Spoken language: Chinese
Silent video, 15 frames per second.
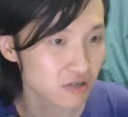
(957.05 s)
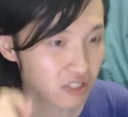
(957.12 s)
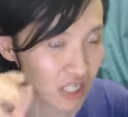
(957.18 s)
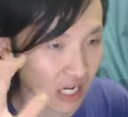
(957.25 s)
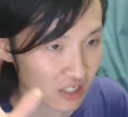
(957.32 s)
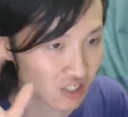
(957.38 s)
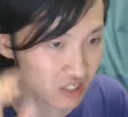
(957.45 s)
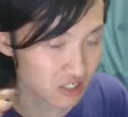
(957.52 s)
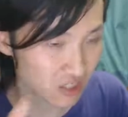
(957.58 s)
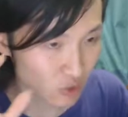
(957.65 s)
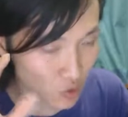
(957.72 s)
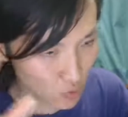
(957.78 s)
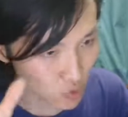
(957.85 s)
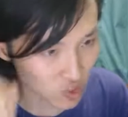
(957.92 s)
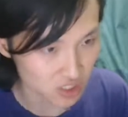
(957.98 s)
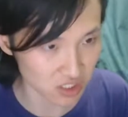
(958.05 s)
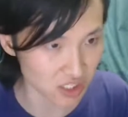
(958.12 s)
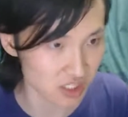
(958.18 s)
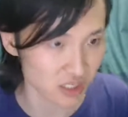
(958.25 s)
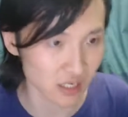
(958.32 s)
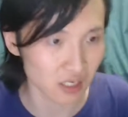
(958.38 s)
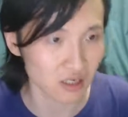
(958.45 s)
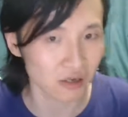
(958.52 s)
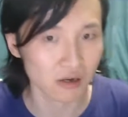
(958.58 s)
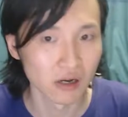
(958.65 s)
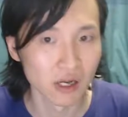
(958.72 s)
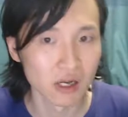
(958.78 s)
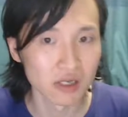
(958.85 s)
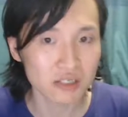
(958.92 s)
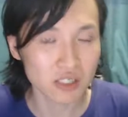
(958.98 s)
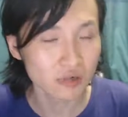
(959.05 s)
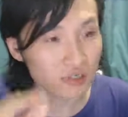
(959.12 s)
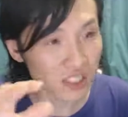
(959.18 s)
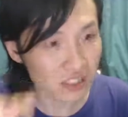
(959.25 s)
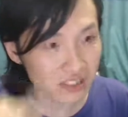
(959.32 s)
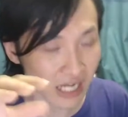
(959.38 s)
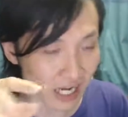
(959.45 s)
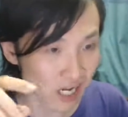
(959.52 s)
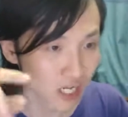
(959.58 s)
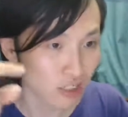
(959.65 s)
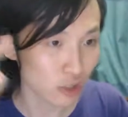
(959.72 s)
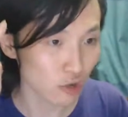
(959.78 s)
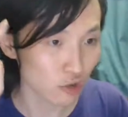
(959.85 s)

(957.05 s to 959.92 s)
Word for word: 上十数十亿人口。这东西在从